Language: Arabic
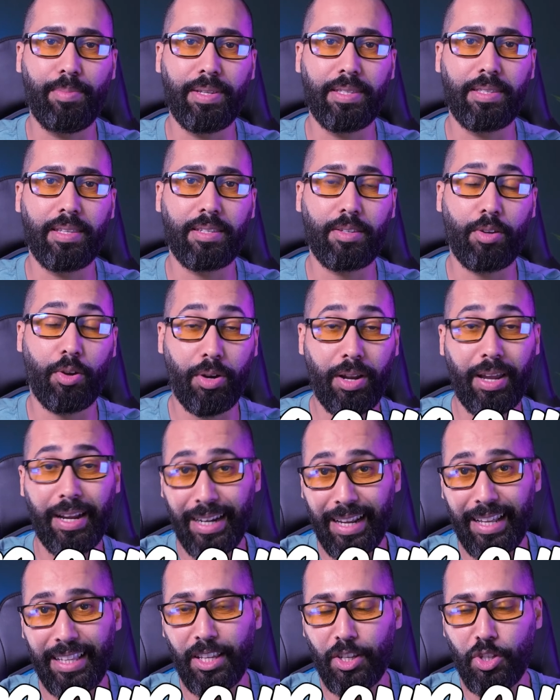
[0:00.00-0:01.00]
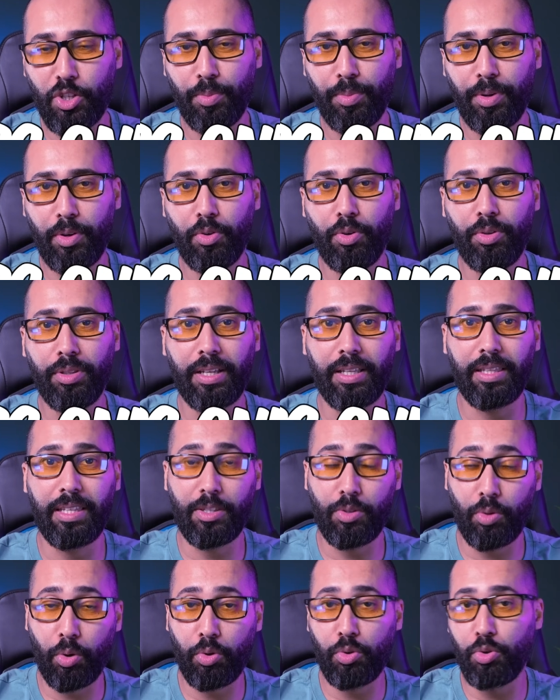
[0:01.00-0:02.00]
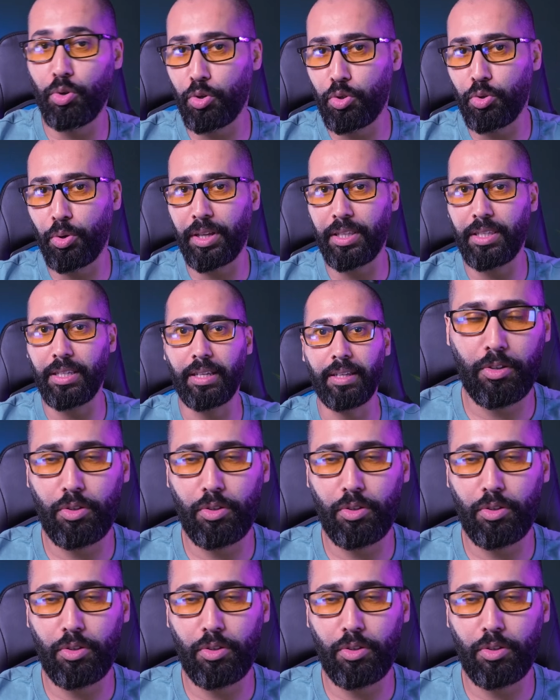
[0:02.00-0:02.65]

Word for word: البيزنس اونلاين غادي خصهم يكون عندك دي ستركتور جوريديك